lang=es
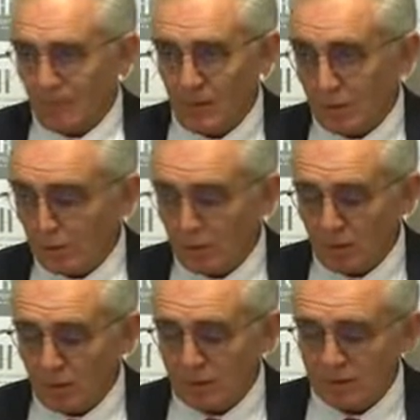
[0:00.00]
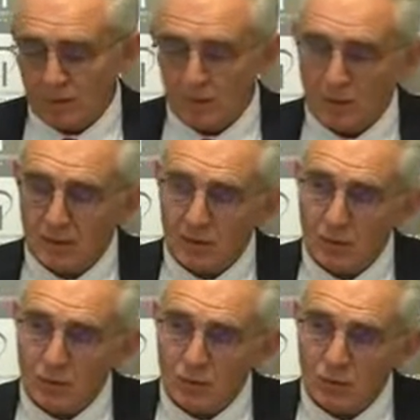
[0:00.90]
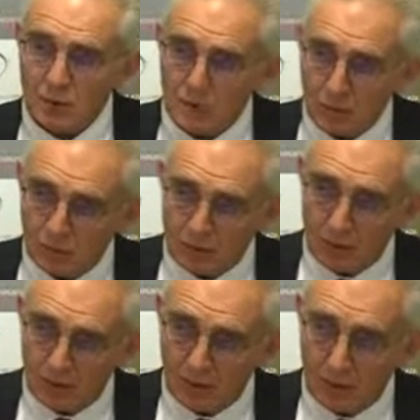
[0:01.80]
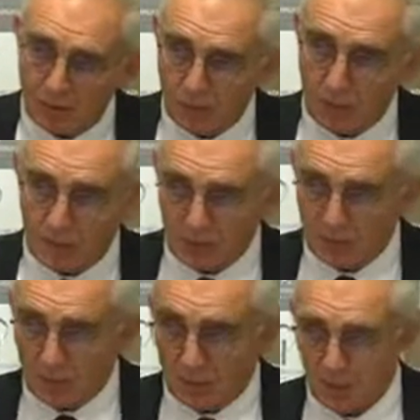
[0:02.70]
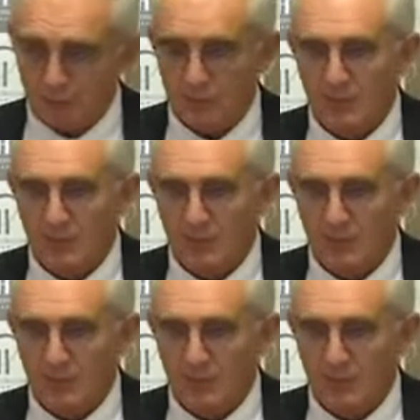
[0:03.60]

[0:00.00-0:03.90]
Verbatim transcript: no hemos sido capaces de contratar a una persona que continuara con la labor que se estaba haciendo.